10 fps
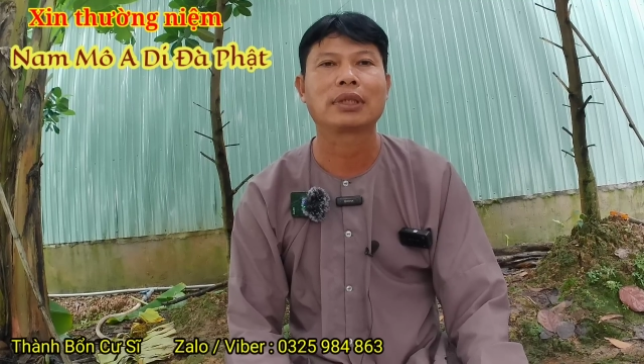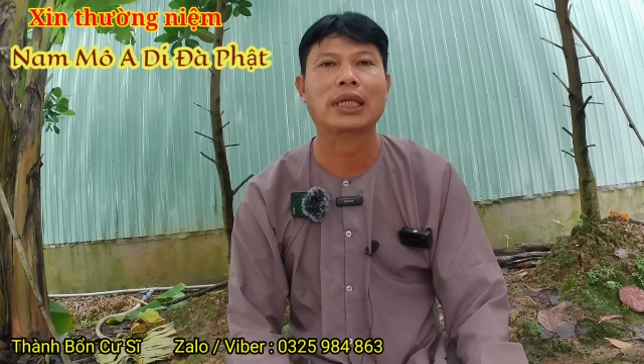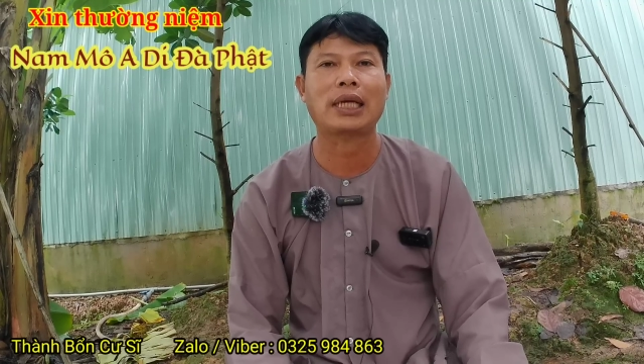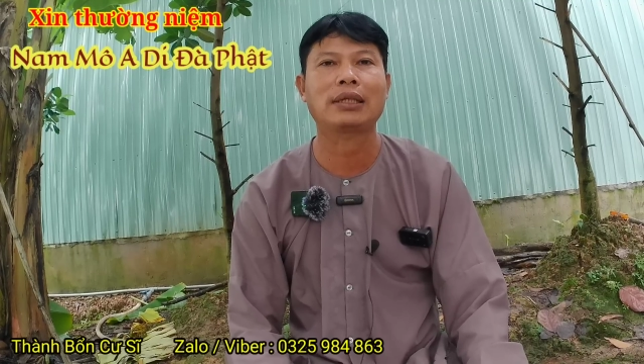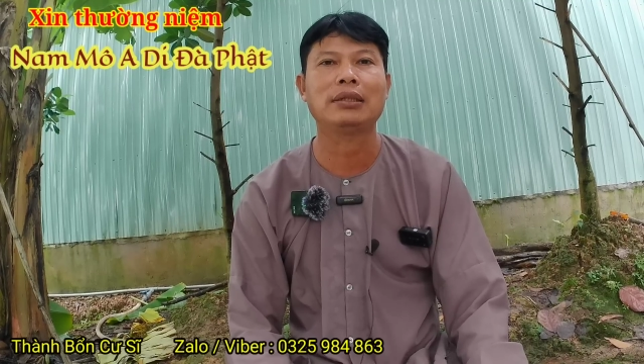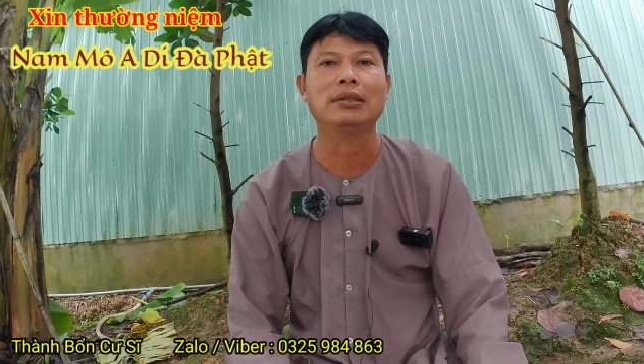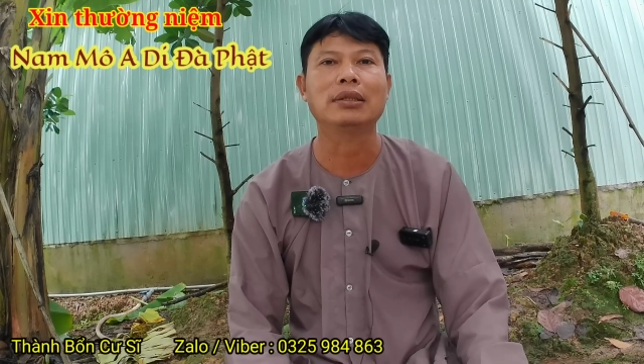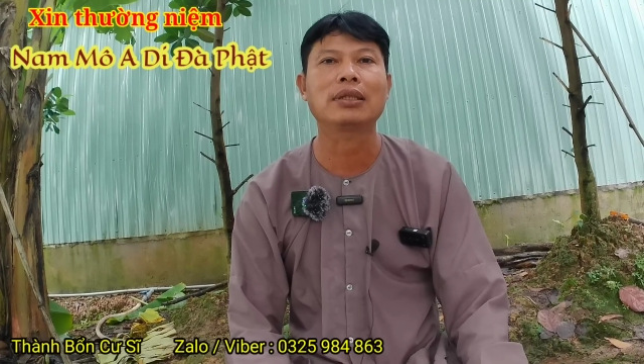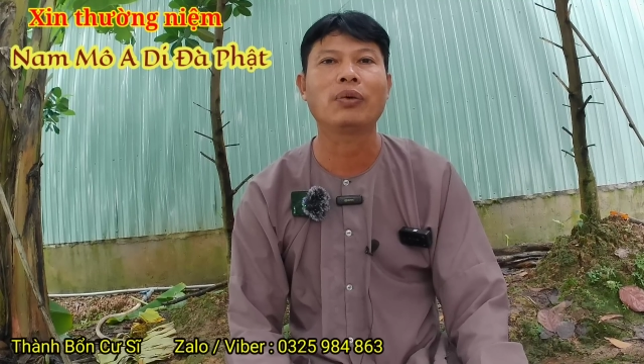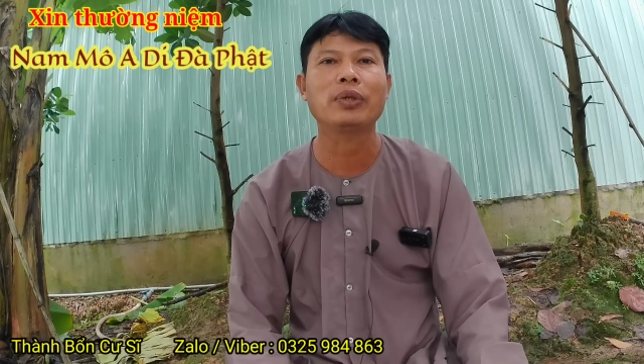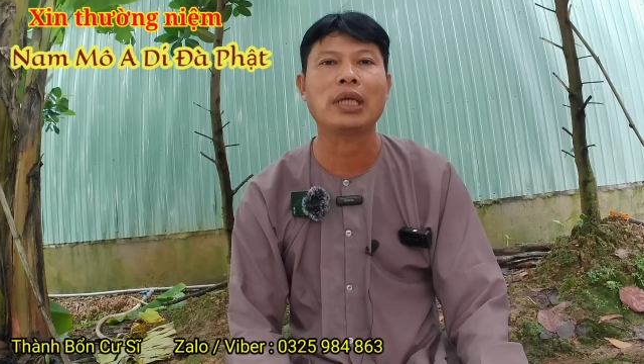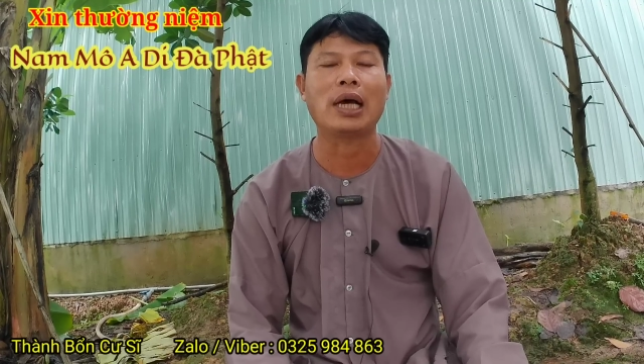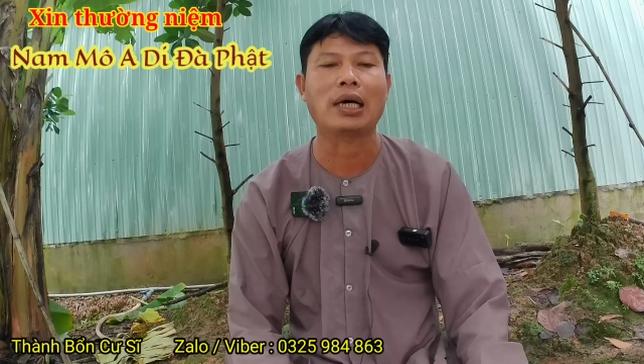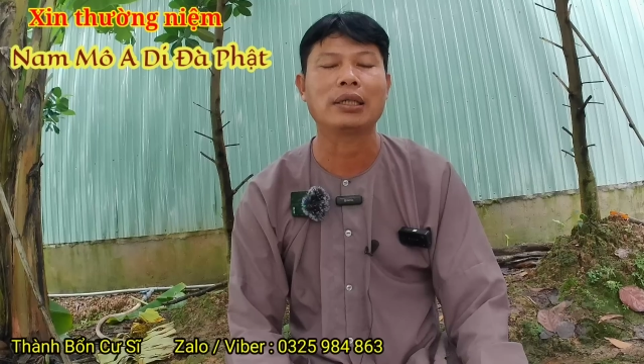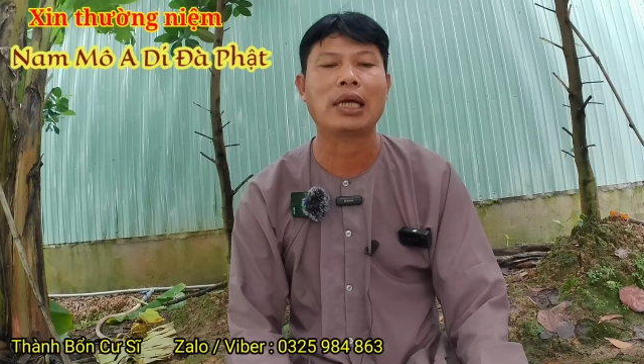căn giữa của
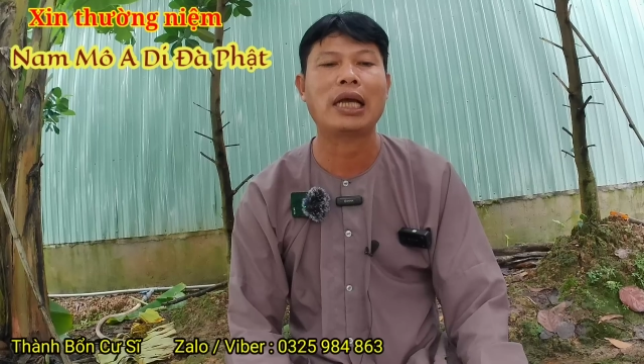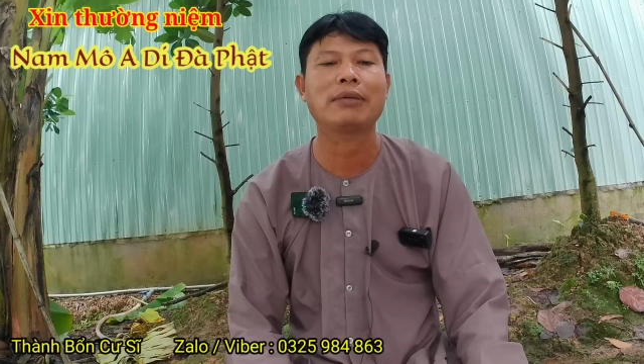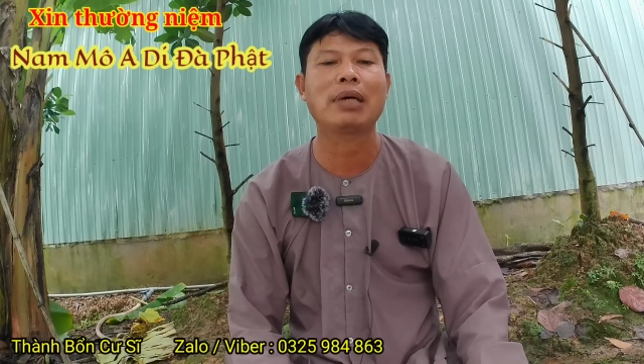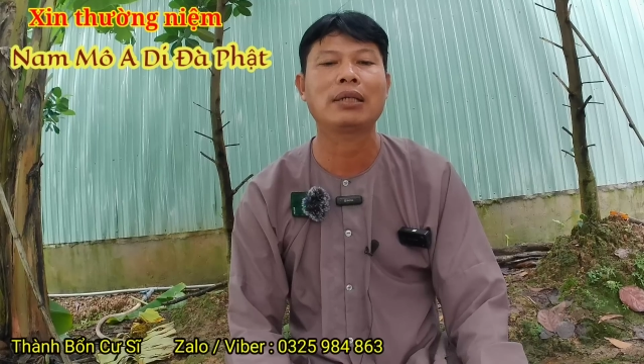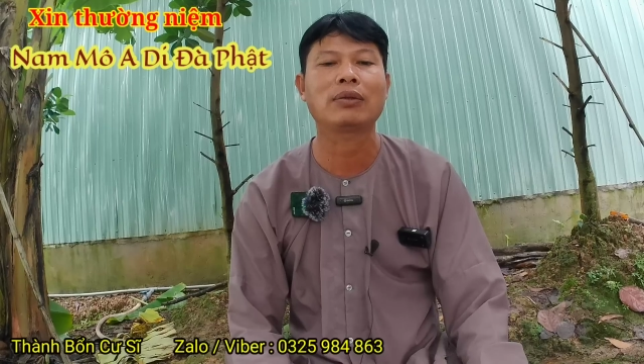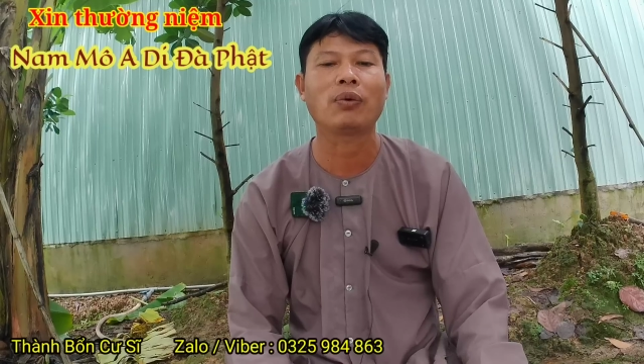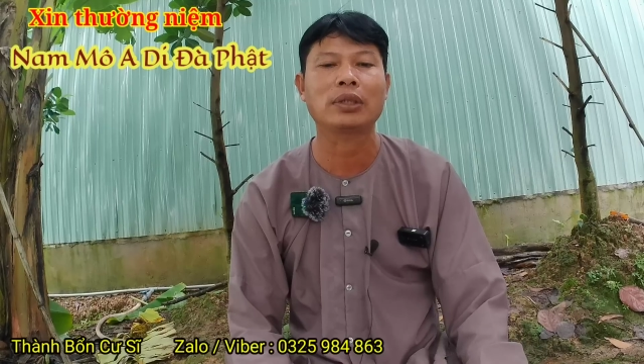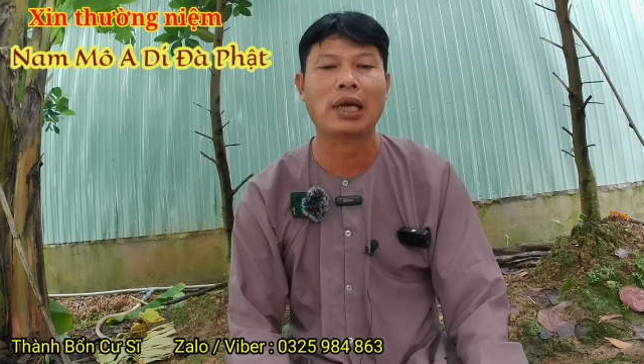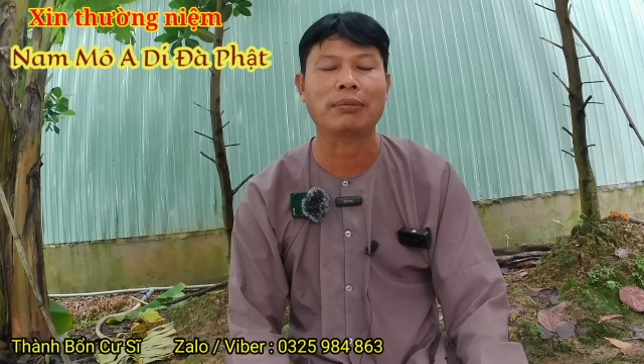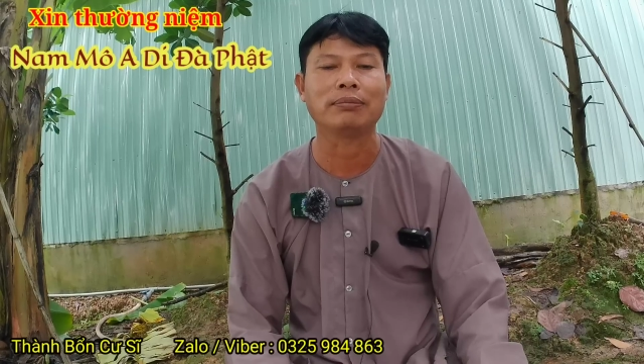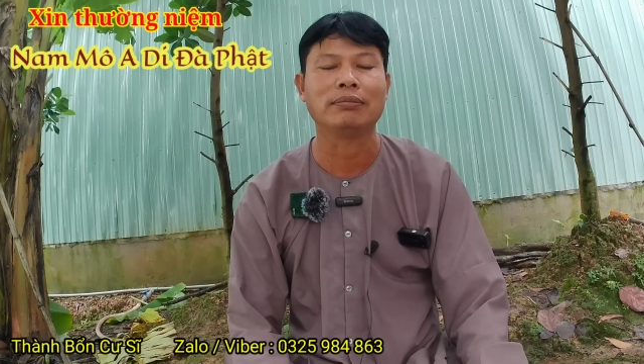vợ hai bên của chồng.